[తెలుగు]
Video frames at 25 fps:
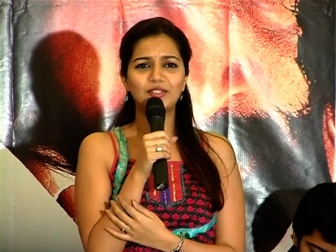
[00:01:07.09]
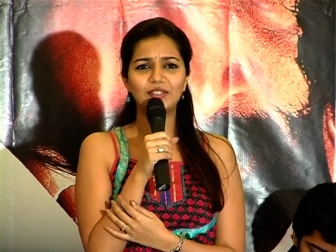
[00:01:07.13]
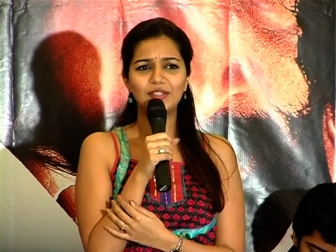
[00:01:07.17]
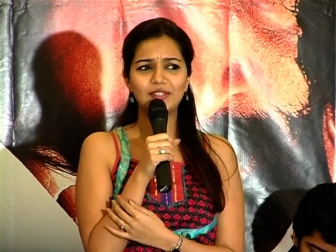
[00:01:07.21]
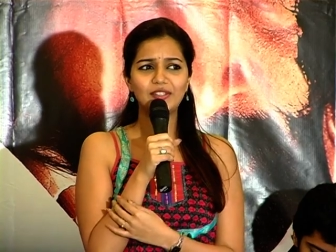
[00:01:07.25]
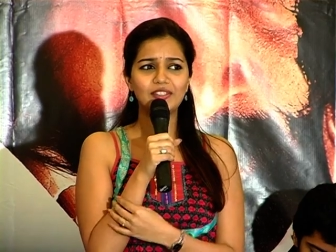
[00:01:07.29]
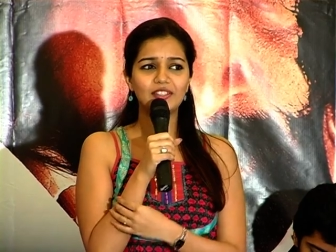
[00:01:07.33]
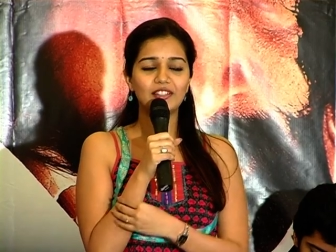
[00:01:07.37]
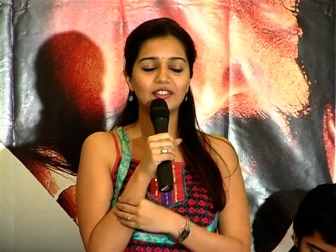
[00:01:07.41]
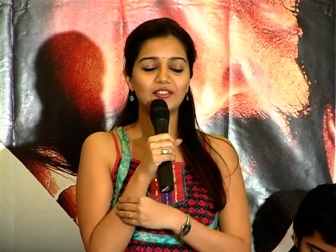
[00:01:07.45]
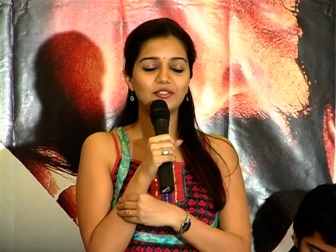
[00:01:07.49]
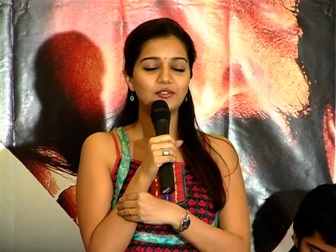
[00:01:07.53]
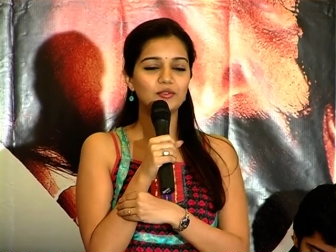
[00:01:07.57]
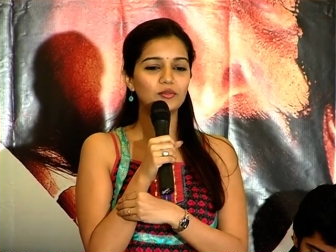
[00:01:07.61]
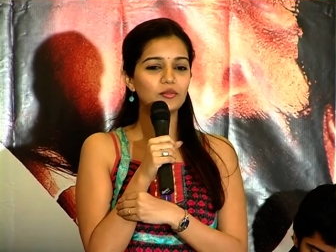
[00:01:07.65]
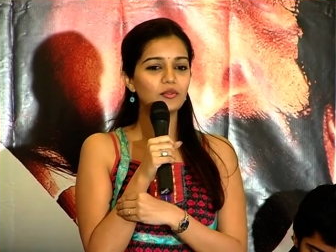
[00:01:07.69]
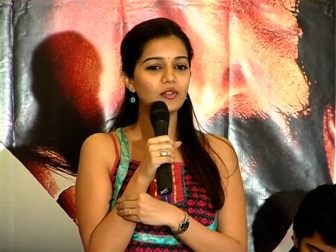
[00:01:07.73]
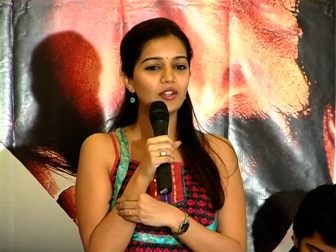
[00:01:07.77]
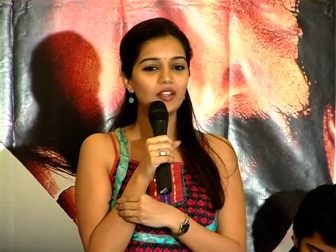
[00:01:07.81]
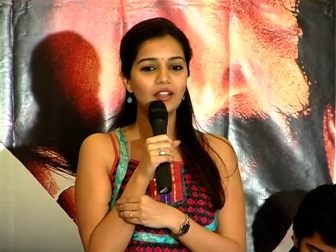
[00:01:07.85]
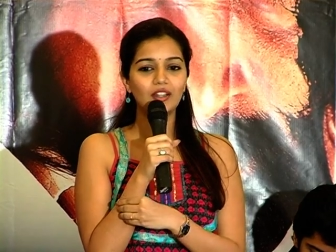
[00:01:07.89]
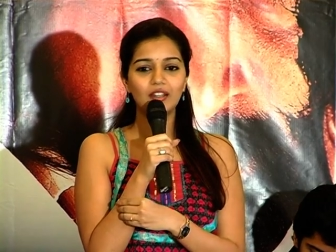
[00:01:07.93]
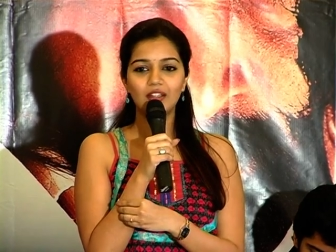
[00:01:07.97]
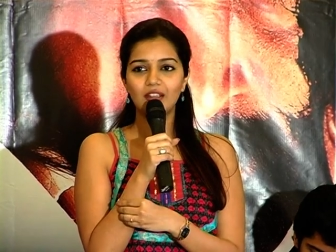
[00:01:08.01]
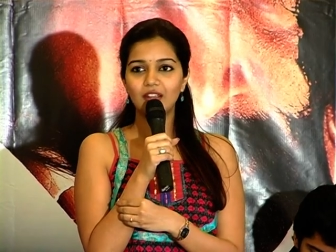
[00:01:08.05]
విజిల్స్ వేస్తూ
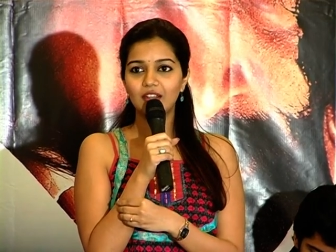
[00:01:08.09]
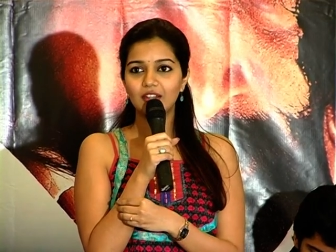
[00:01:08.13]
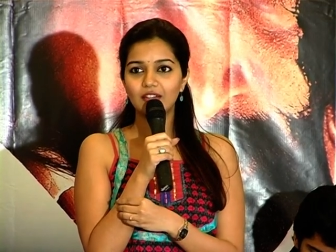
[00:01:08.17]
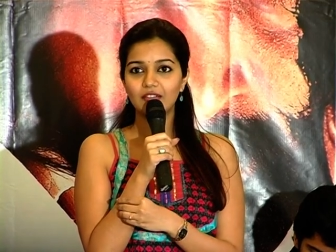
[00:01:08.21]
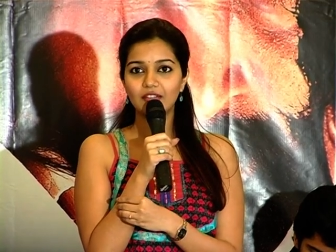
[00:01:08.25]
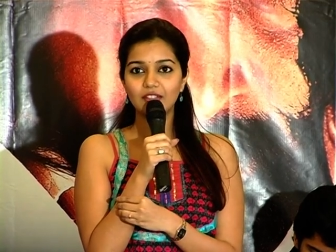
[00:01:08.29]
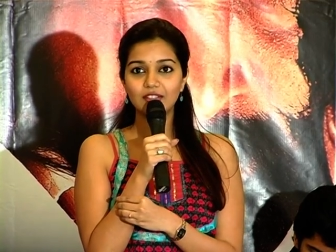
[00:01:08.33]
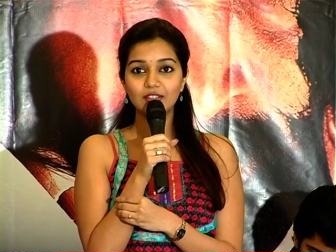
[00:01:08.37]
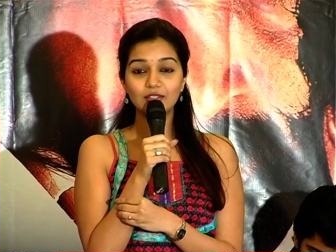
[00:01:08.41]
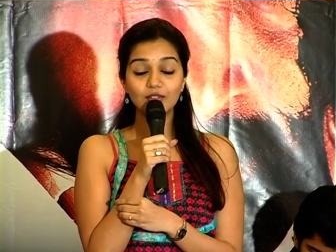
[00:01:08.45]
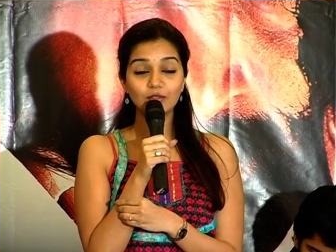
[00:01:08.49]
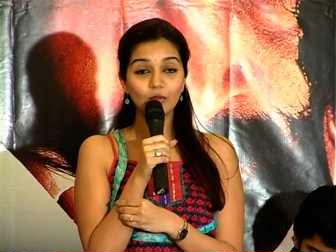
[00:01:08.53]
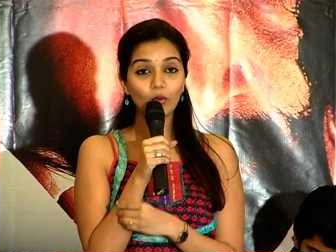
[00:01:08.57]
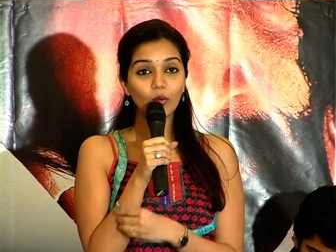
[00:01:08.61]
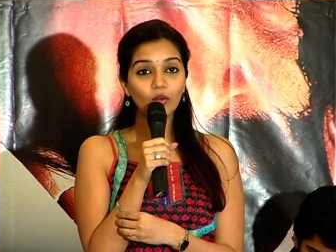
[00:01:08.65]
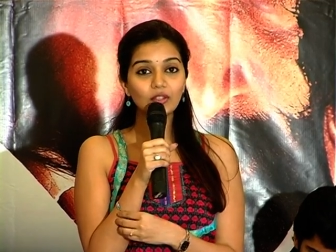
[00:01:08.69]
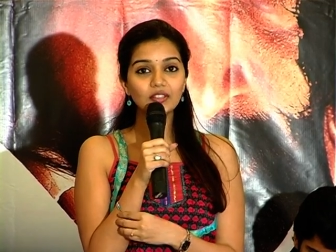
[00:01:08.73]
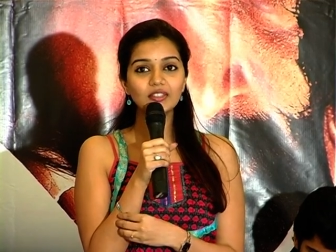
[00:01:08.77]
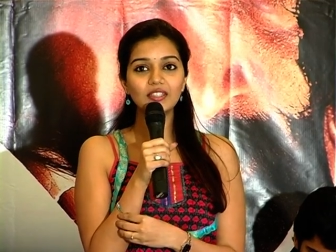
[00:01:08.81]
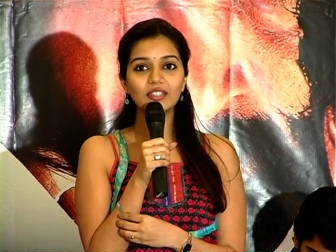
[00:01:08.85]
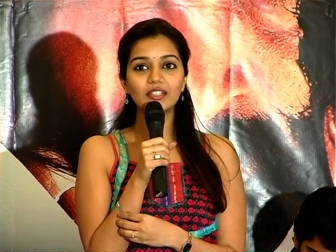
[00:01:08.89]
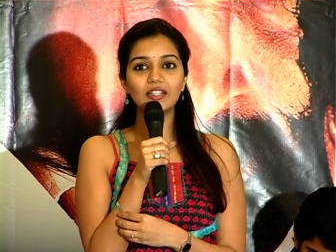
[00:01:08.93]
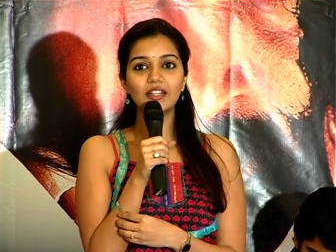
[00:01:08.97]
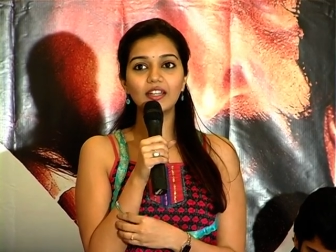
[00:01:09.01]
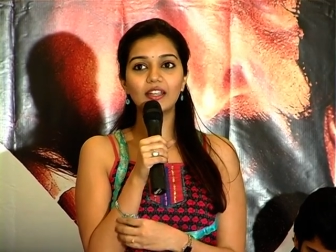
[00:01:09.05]
సో
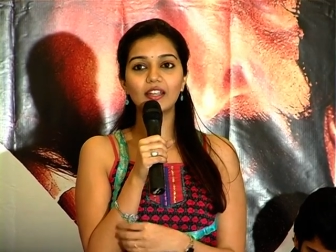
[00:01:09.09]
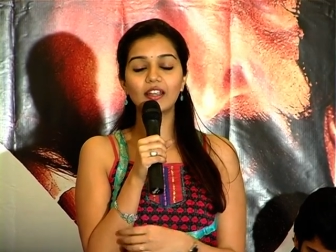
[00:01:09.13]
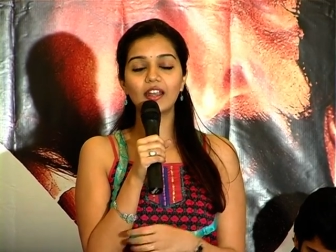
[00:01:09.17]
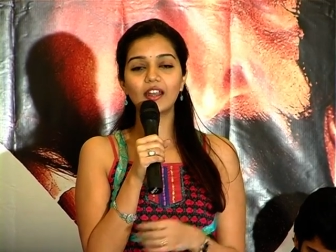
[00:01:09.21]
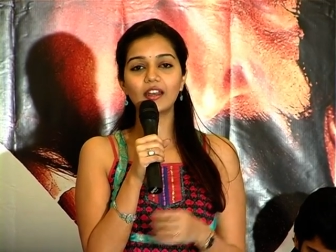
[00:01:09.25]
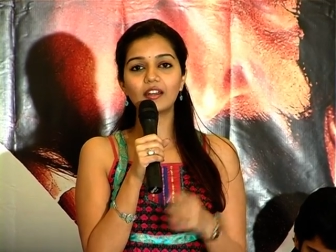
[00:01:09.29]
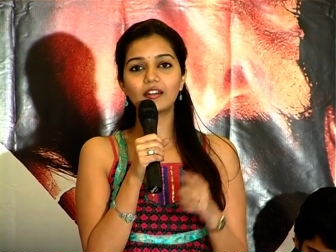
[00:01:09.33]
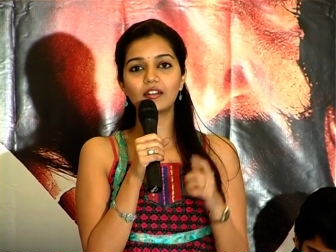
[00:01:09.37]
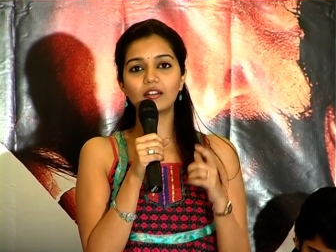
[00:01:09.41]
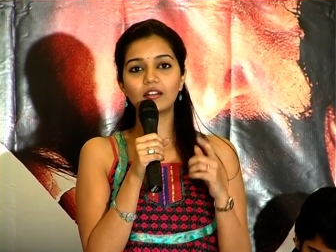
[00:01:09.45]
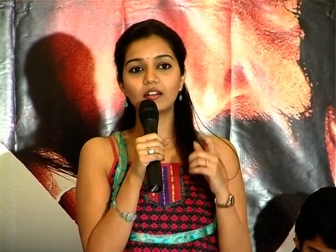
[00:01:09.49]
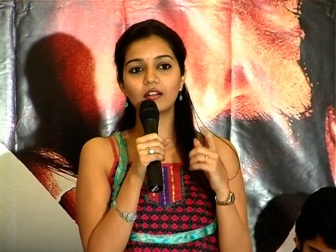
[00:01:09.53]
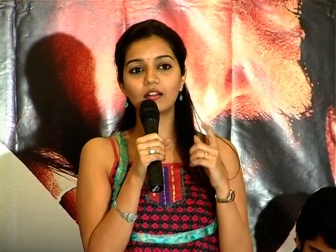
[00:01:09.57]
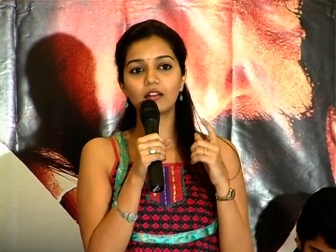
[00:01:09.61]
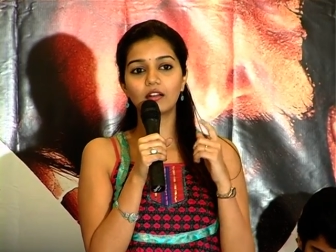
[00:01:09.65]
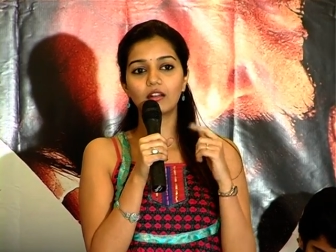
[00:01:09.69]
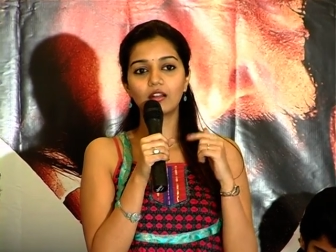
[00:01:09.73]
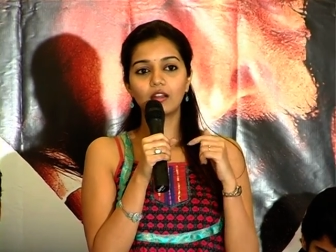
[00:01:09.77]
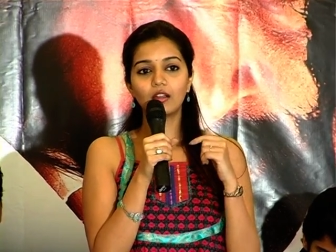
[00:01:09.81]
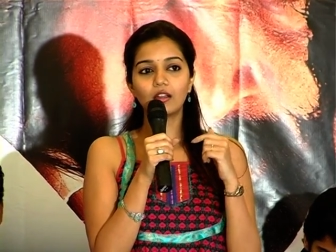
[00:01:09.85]
థ్రిల్లింగ్ అండ్ uh,